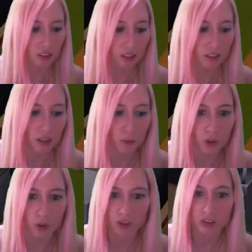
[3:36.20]
Está muy
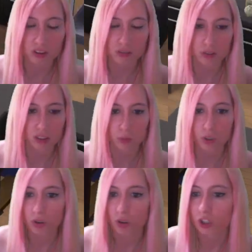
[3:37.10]
loco, están muy
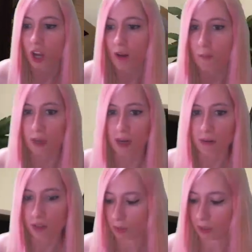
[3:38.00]
locos. Vale,
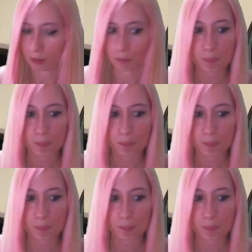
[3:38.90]
vamos a ver.